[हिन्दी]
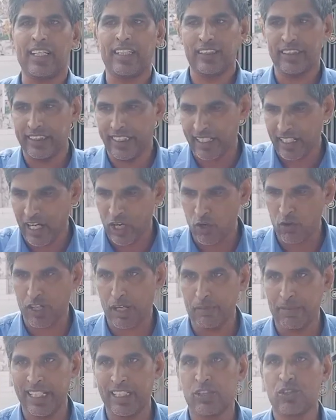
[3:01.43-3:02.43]
है कि ये गाँव
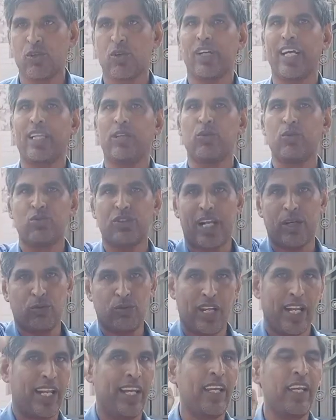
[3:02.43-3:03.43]
का मेन चौक है दूसरा
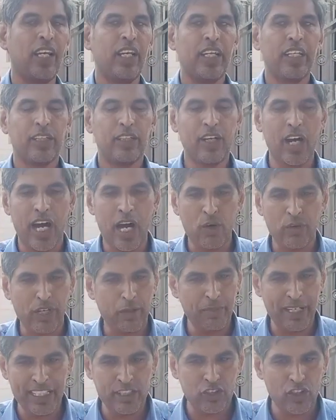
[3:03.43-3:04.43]
उधर है गाँव
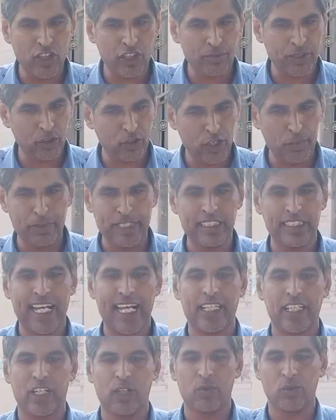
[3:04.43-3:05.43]
के मेन चौक में कोई
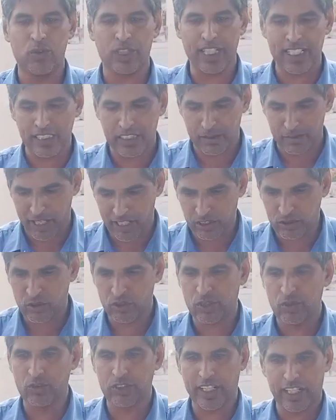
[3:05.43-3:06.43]
पंचायत नहीं उनके
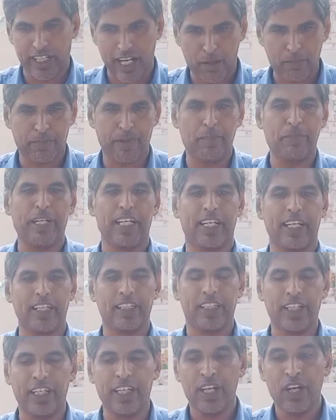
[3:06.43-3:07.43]
समर्थकों की उनके घर पर
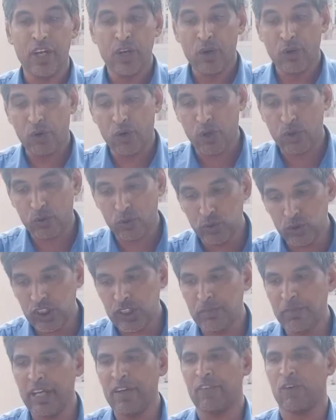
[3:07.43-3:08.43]
मीटिंग थी और
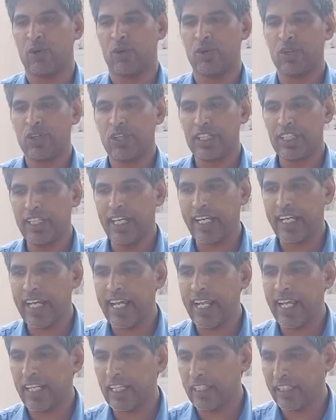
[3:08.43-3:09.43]
उसमें वो ये
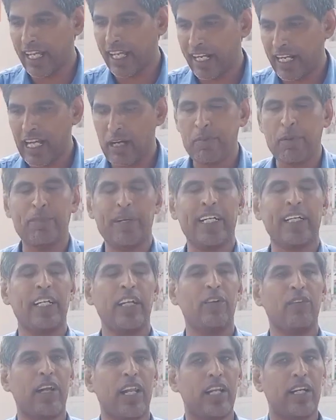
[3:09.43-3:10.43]
कह रहे हैं कि धरना पे
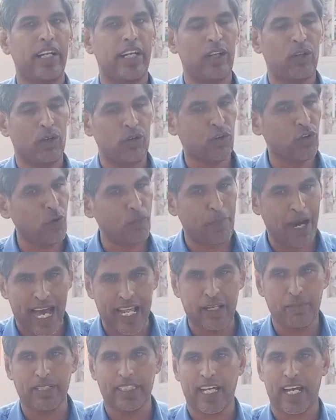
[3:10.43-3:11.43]
बैठने वाले लोगों को
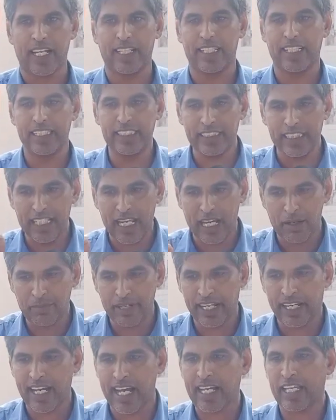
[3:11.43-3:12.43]
बारी बता रहे थे इसलिए
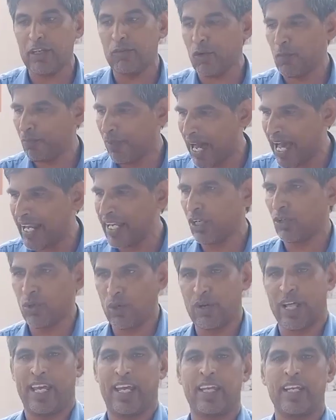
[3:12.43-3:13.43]
हमने कहा कि वो बारी
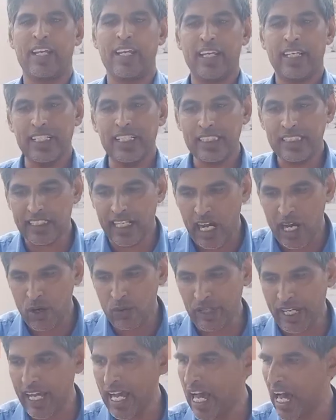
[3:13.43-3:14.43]
कौन है इस
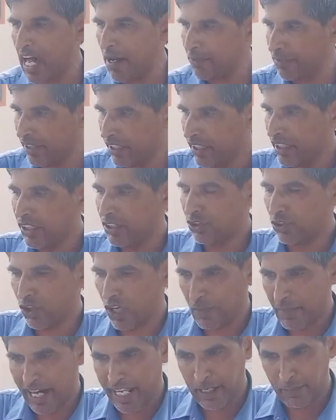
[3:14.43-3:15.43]
गांव के आप
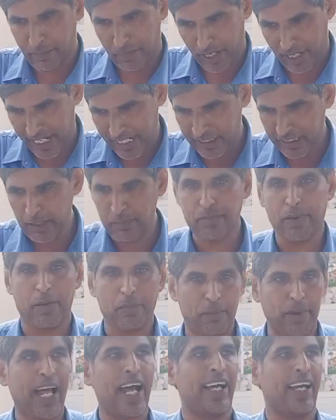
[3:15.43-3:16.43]
जो हमारी प्राचीन
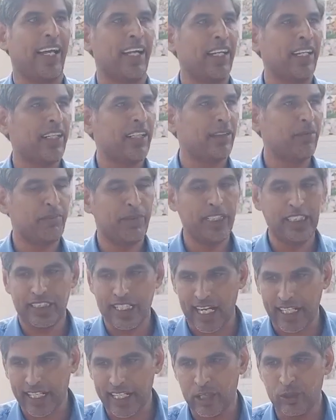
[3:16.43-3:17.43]
परंपरा है भी
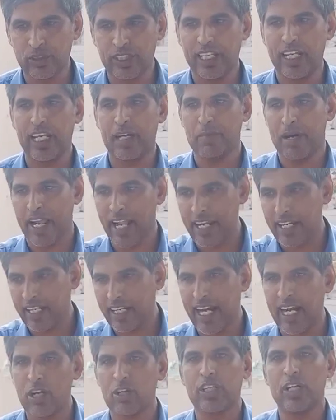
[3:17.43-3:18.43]
जागे होते हैं हमारा
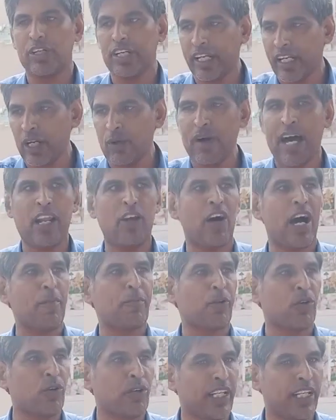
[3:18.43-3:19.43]
रिकॉर्ड होता है निकलवा लो
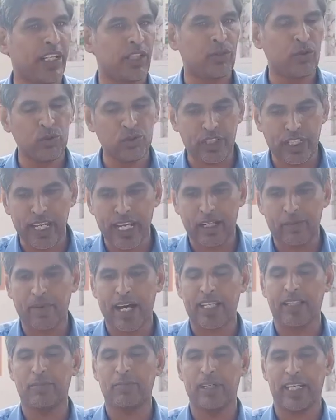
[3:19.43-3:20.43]
आप कौन है दूसरी एक
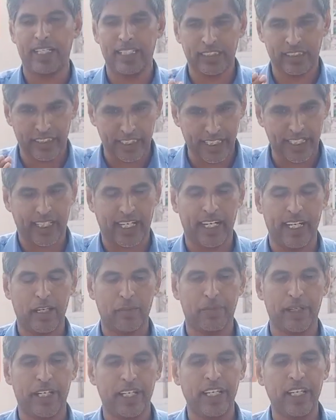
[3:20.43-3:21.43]
बात मैंने इसलिए
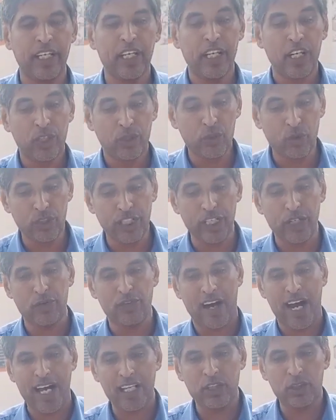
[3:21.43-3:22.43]
करनी पड़ी क्योंकि
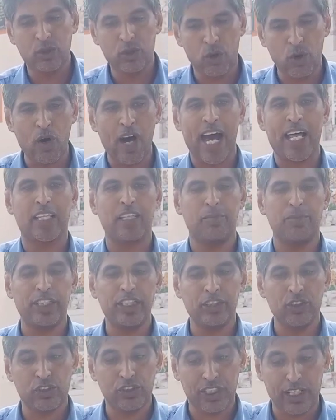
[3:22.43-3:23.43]
वहाँ दो
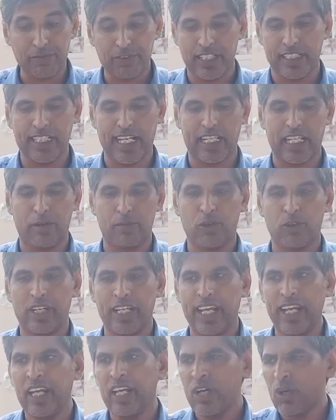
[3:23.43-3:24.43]
आदमी जो सबसे ज़्यादा
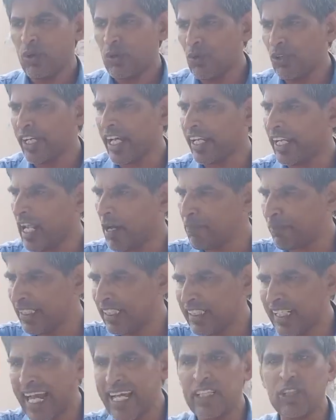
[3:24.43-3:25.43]
बोले उनके खिलाफ
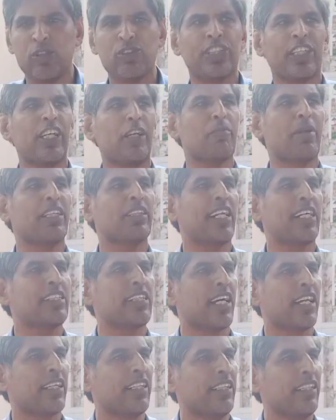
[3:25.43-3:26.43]
पंचायतें हो चुकी हैं
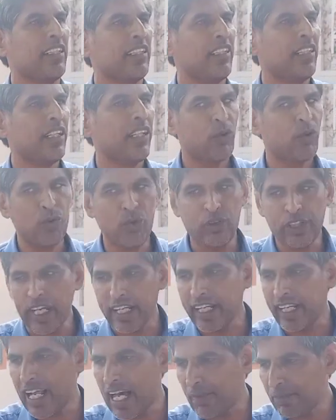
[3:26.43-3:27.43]
भ्रष्टाचार की
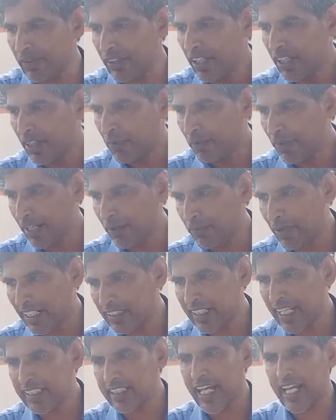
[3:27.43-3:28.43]
उनके खिलाफ
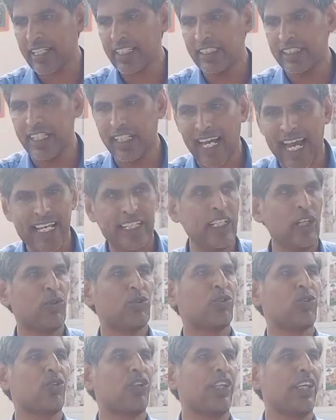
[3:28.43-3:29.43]
भ्रष्टाचार की शिकायतें
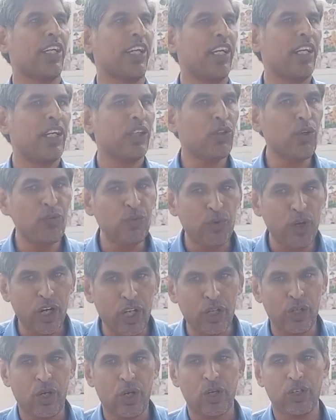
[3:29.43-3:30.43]
हो चुकी हैं तो अच्छा।
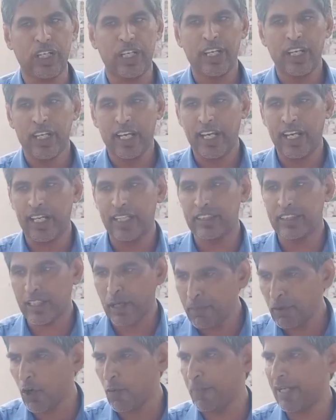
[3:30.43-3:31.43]
वो लोग
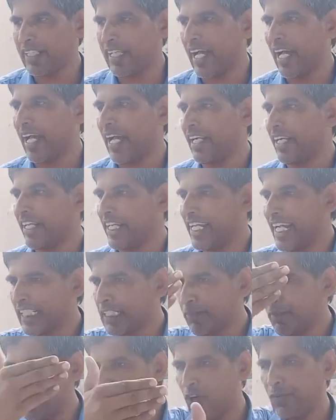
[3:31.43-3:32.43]
सबको पता है
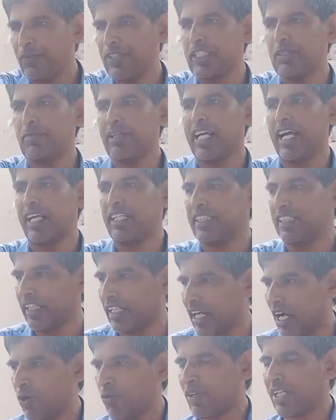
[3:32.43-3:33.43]
डीएसपी ऑफिस में या
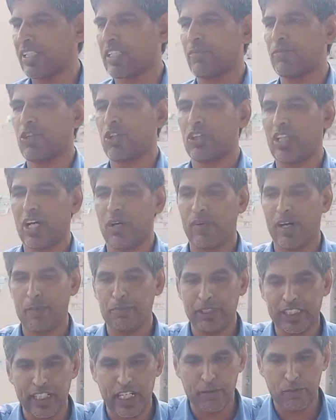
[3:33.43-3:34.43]
इसी गाँव का समझौता
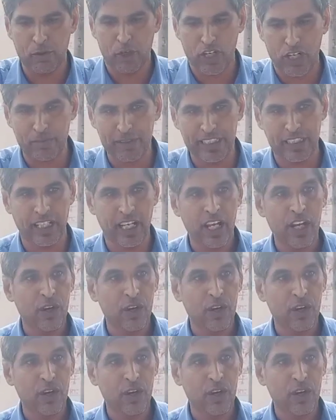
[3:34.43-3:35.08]
हुआ बिजली बोर्ड में